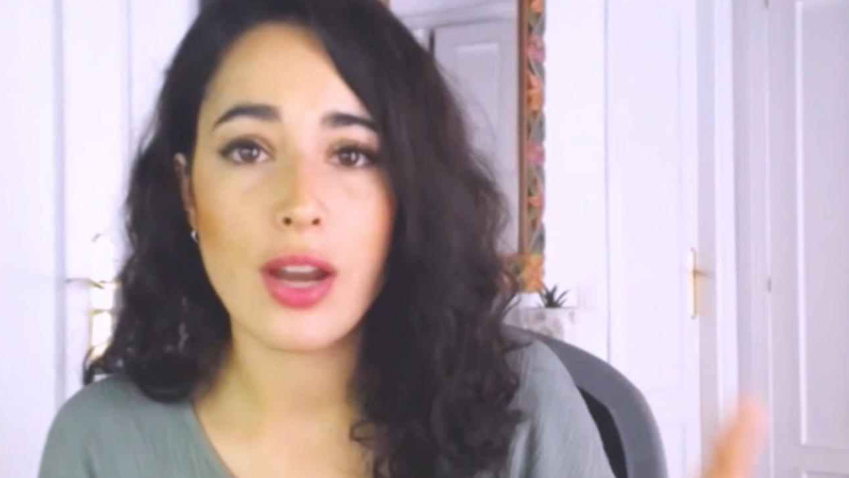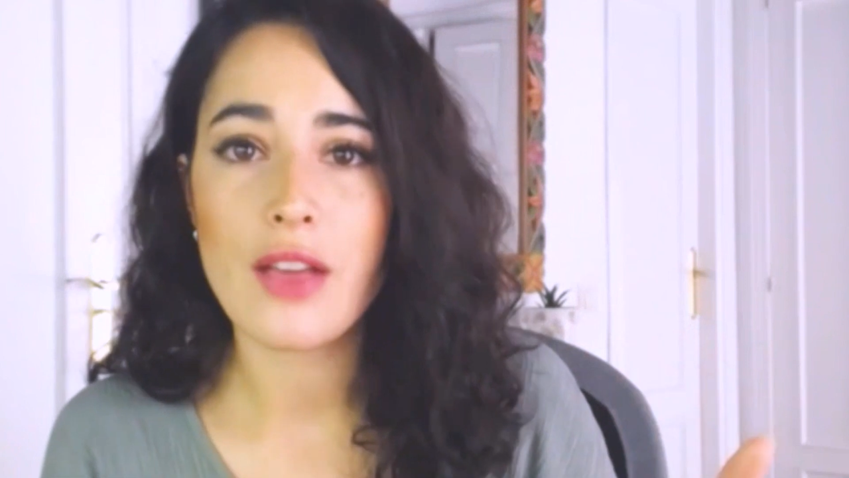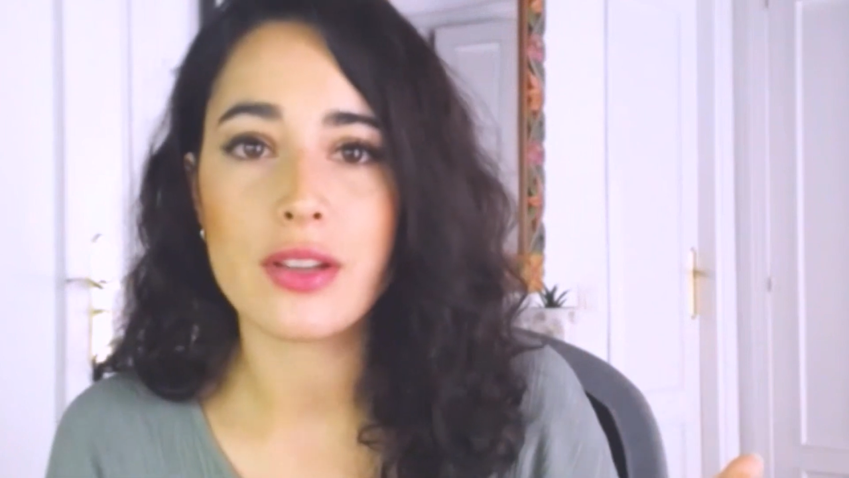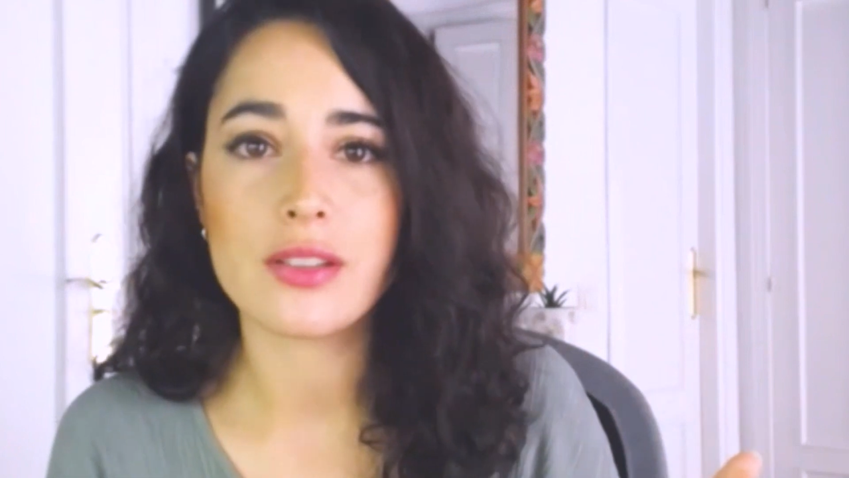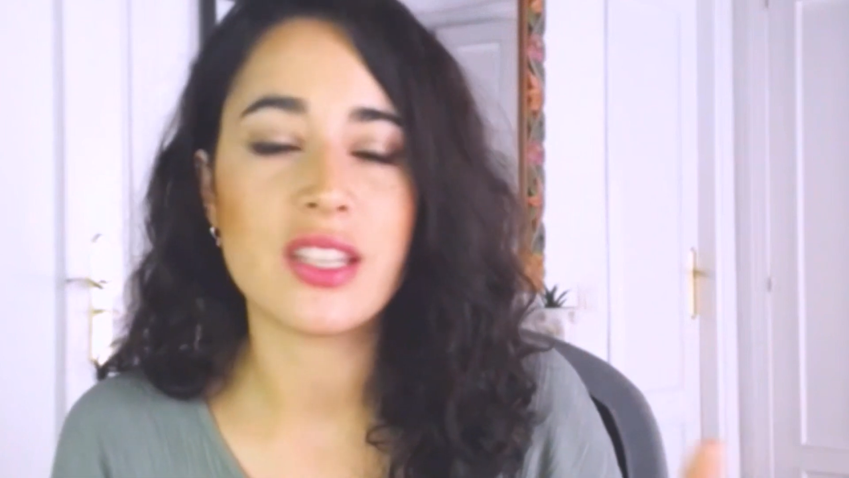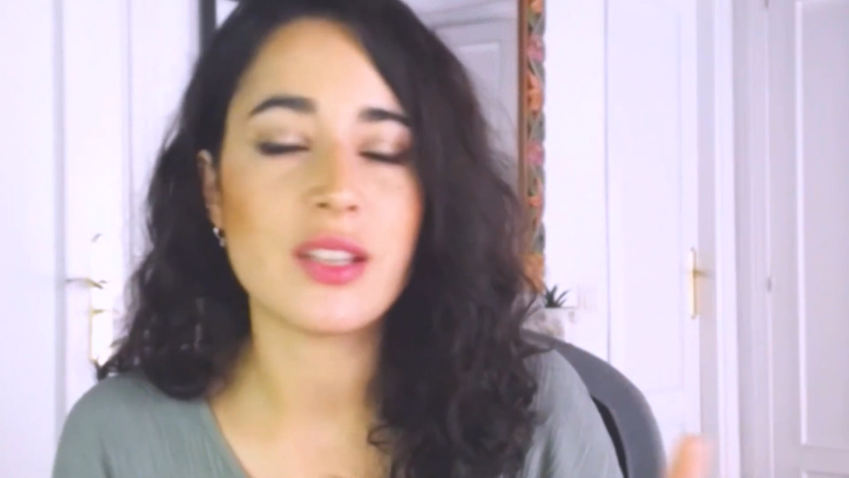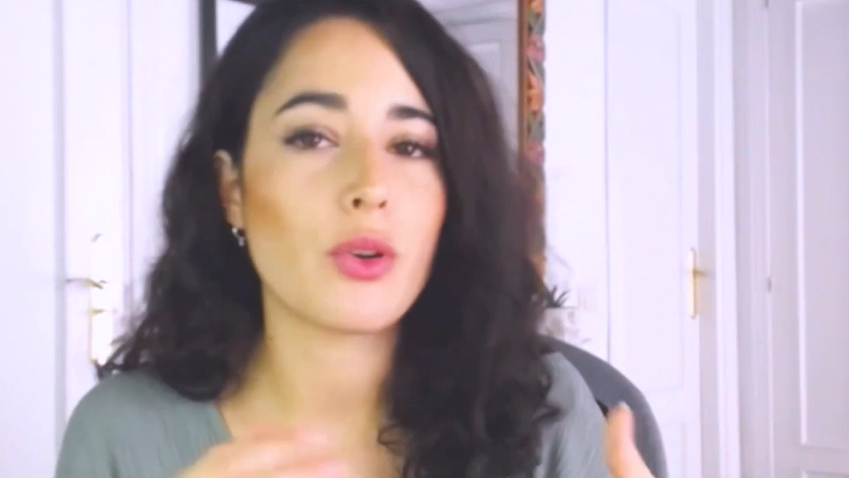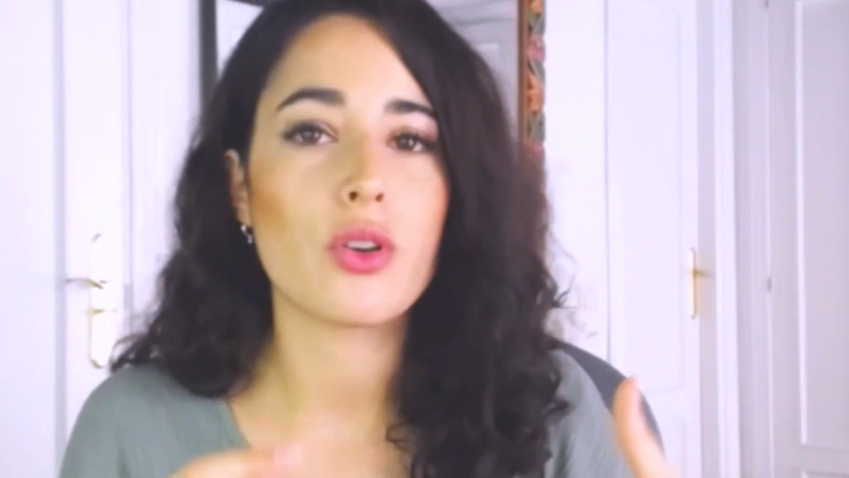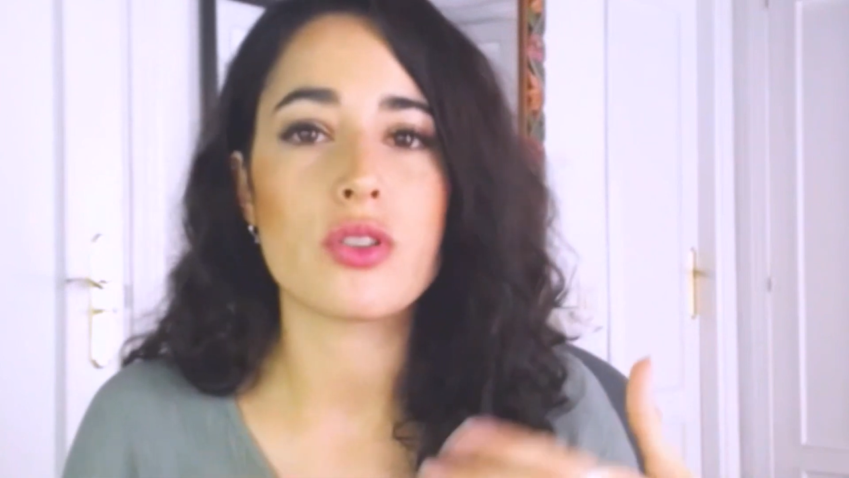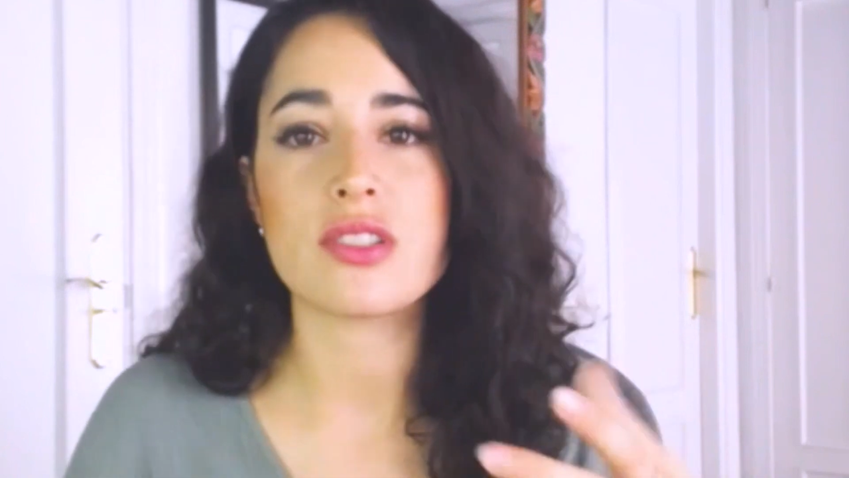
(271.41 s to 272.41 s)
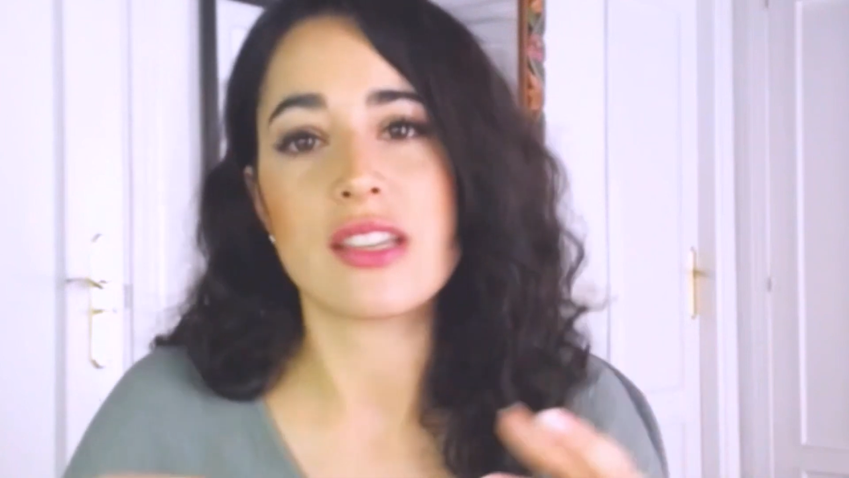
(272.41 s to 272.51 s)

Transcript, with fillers: no era efectivo,